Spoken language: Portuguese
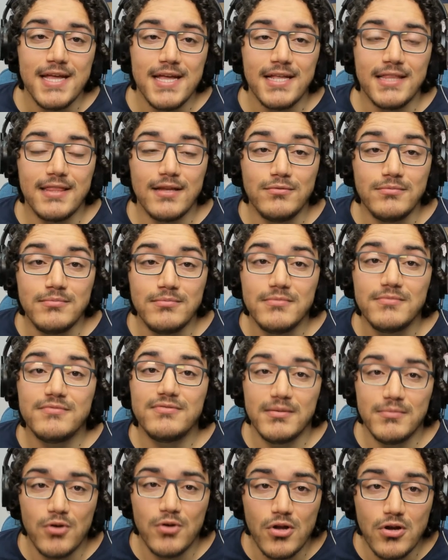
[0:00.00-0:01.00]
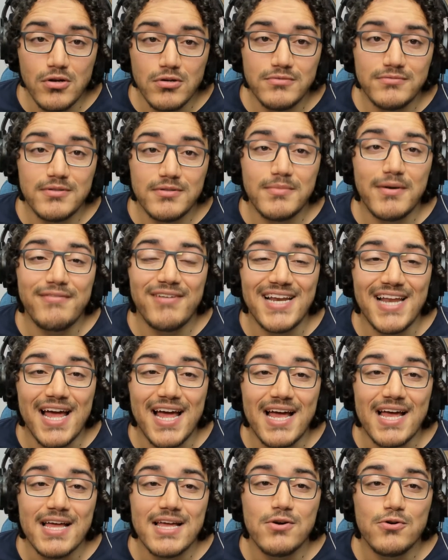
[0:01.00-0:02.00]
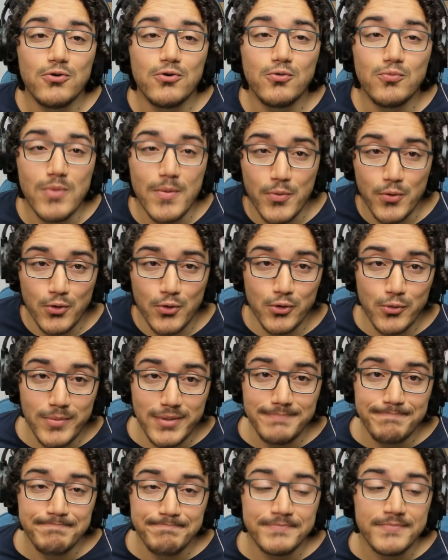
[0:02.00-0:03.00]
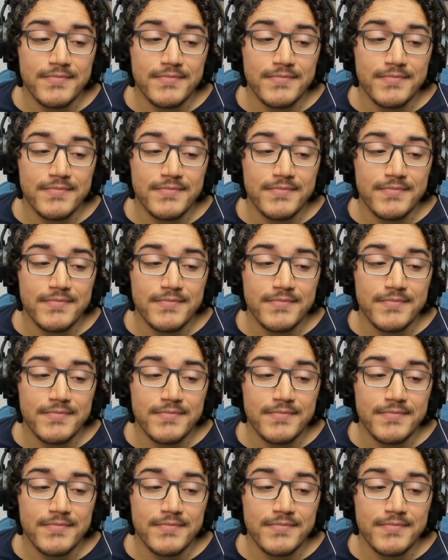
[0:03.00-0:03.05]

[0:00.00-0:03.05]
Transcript: Então vamos logo, vamos avaliar uma por uma.